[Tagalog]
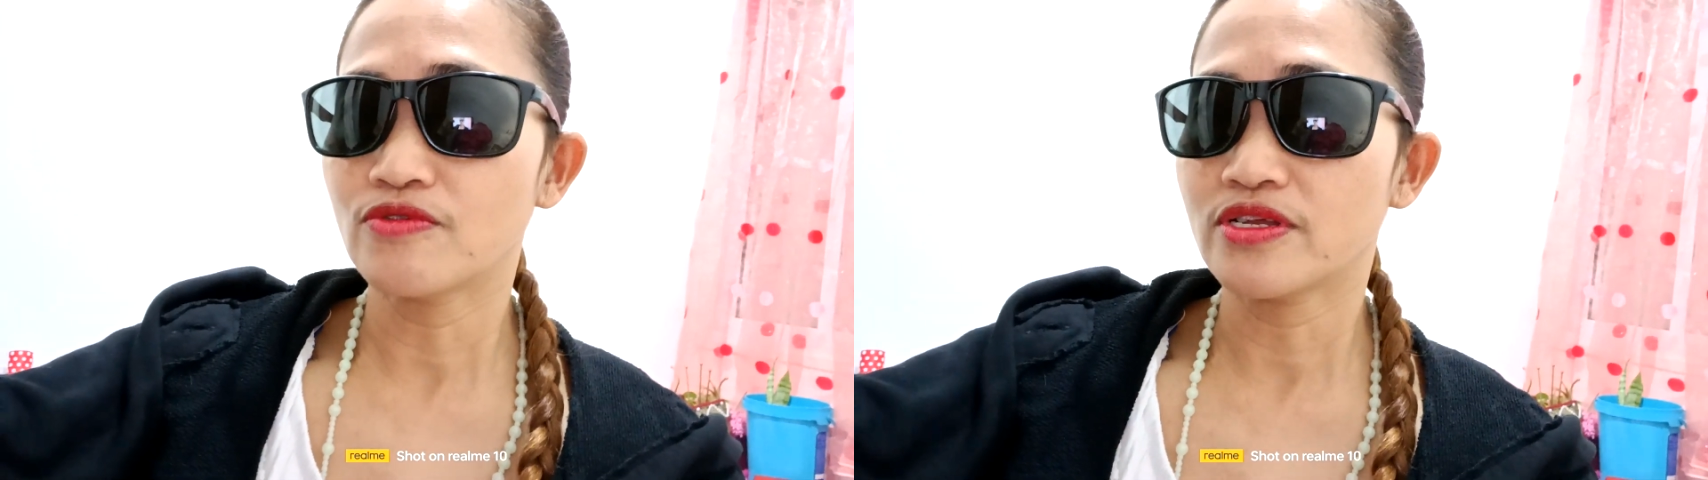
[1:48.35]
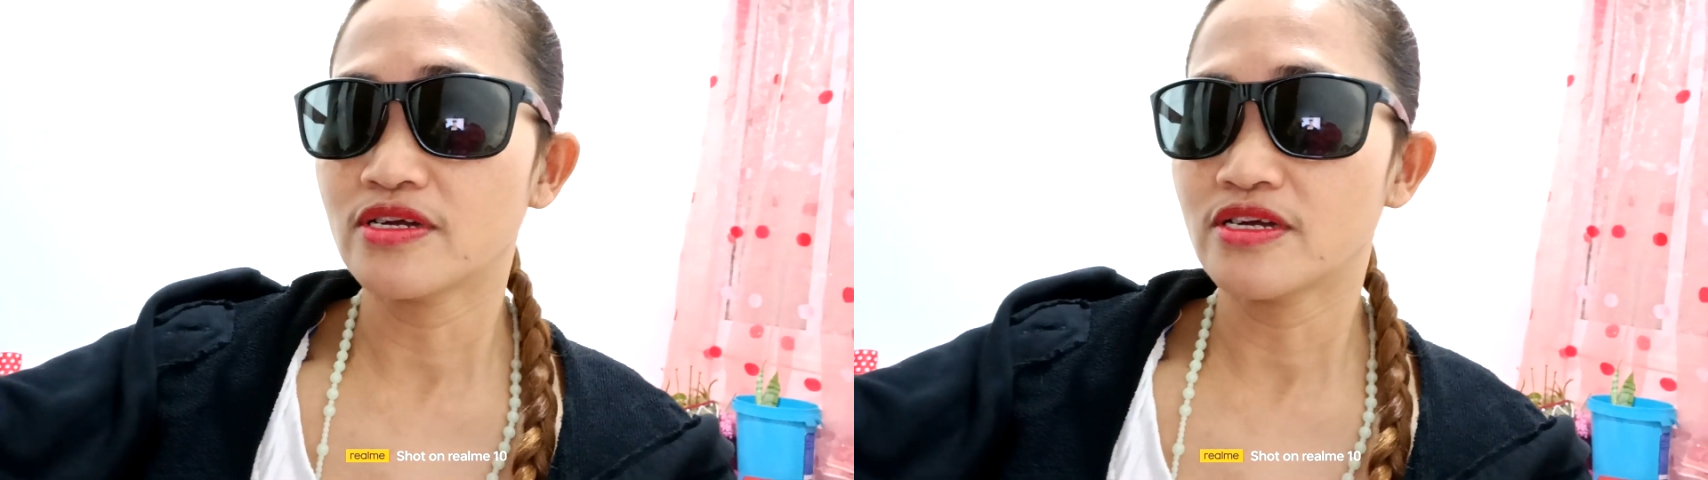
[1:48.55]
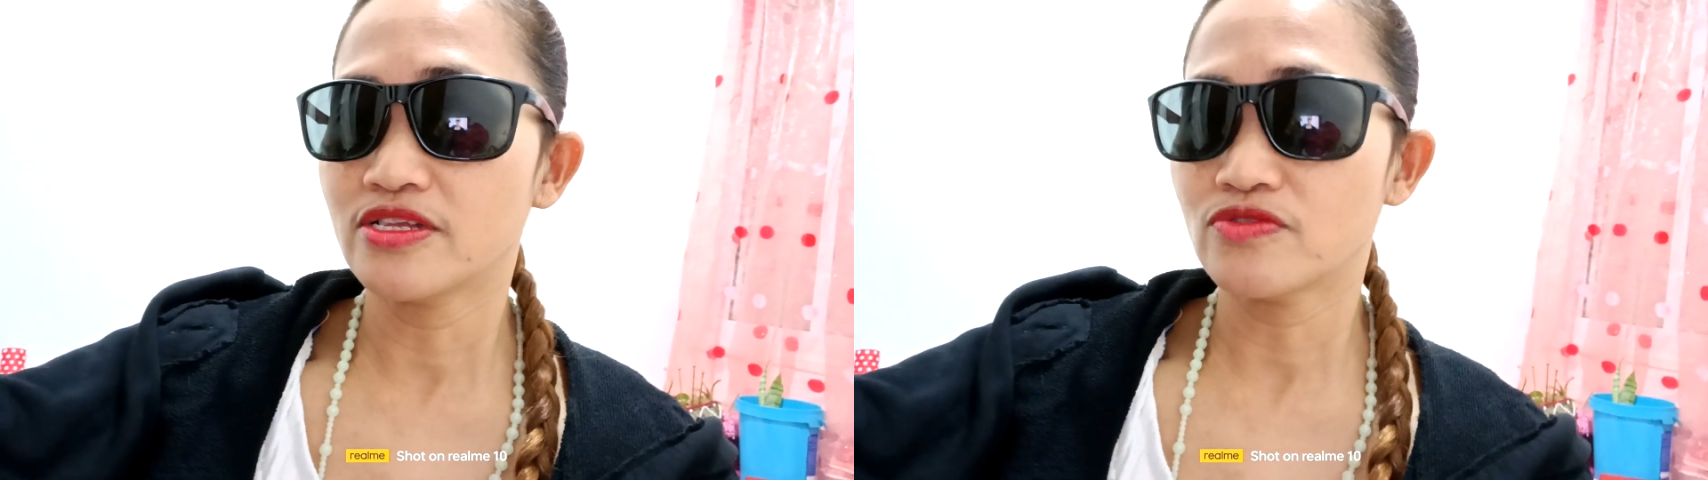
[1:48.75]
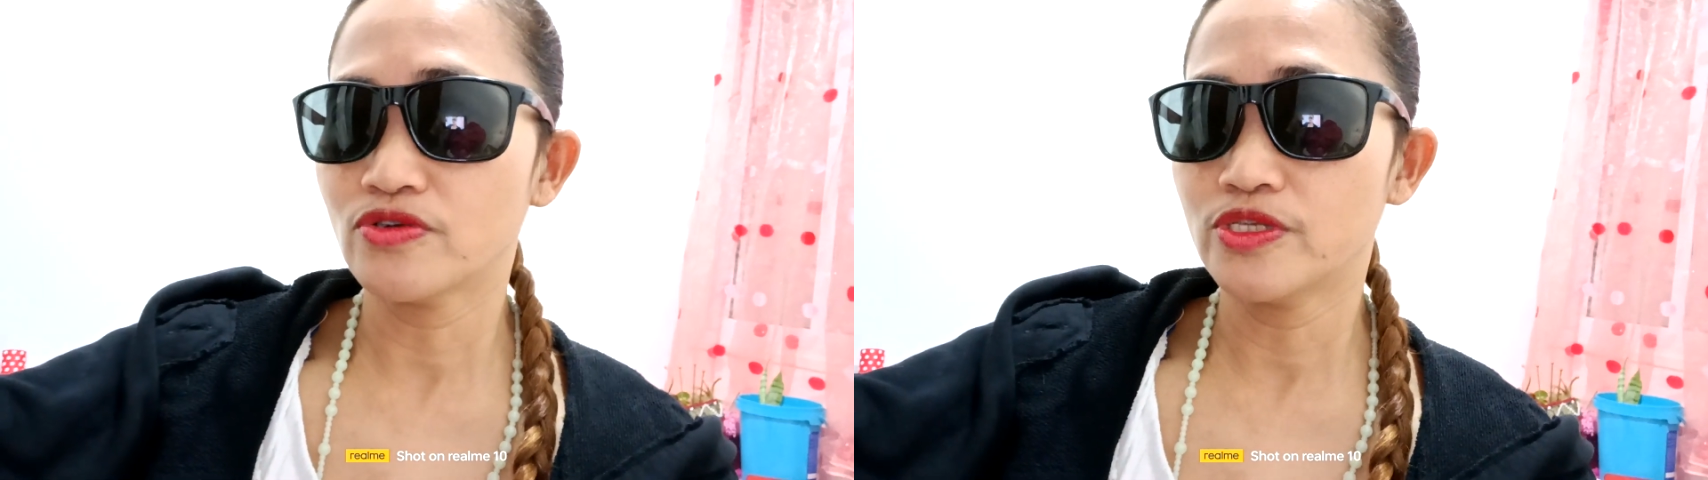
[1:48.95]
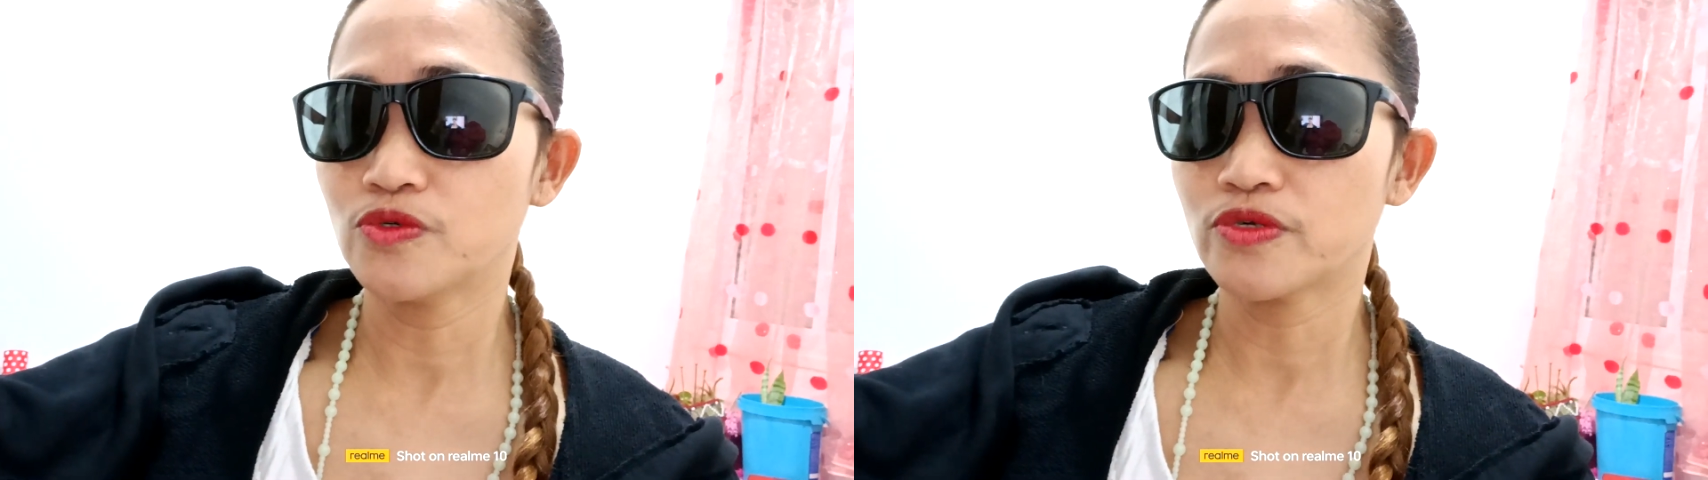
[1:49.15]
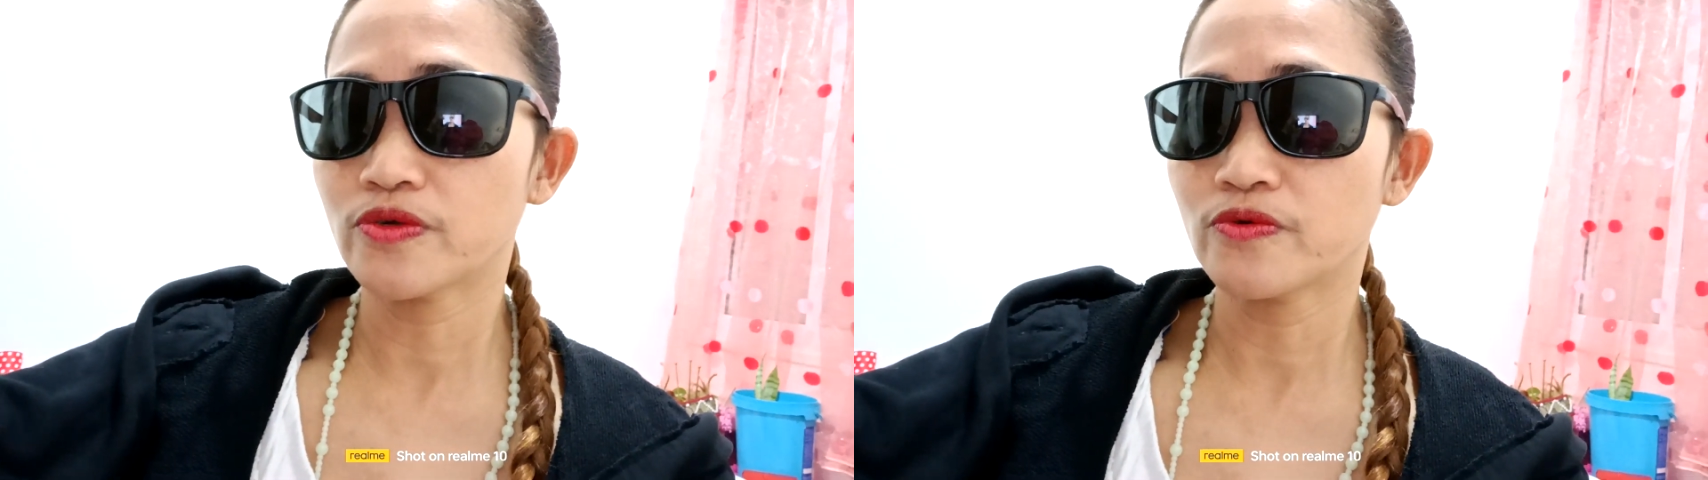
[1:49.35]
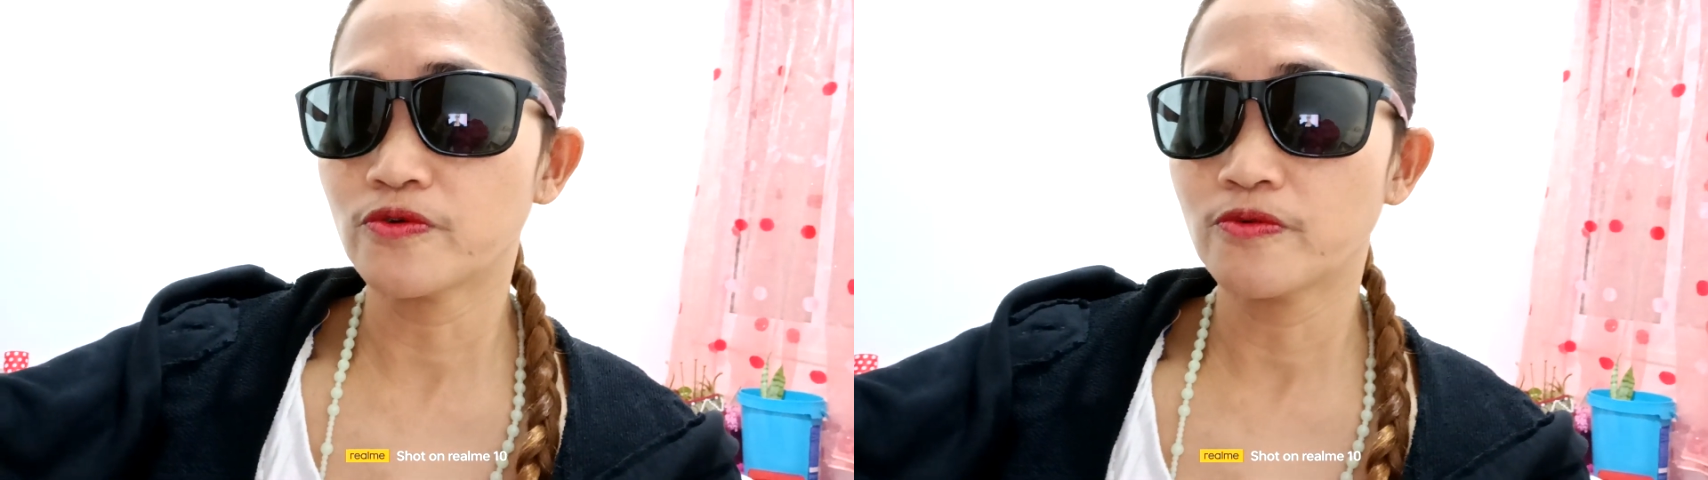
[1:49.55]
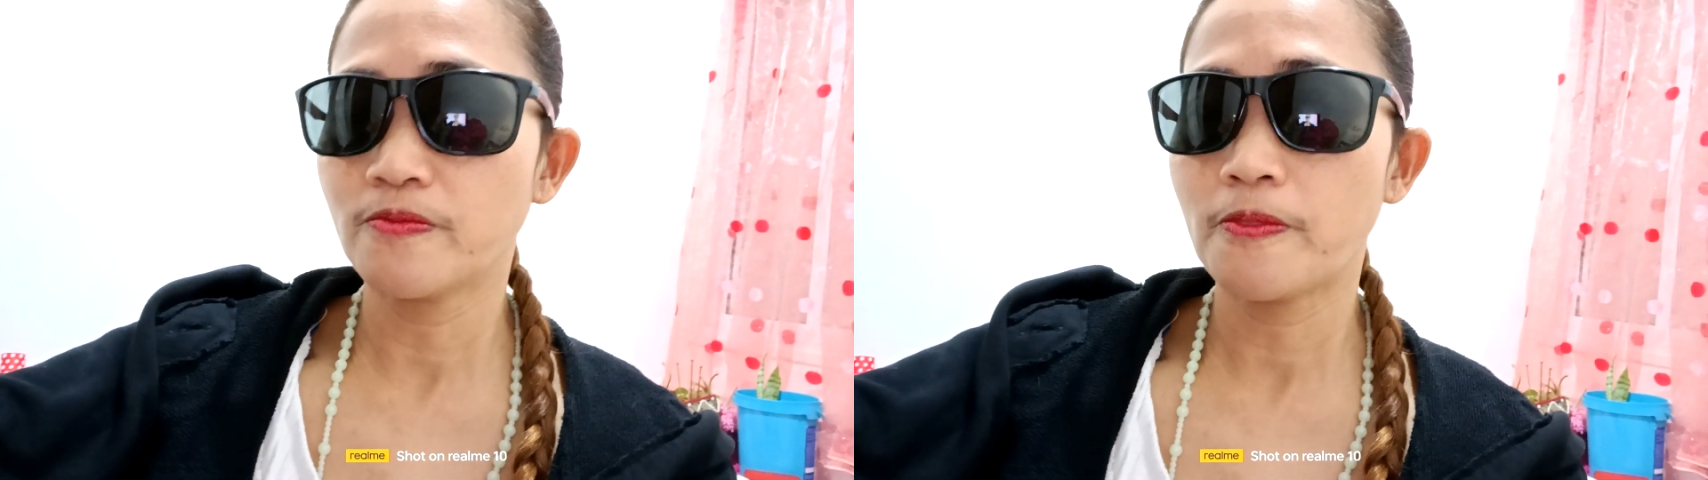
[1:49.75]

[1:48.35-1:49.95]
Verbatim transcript: na ganito ang itsura ko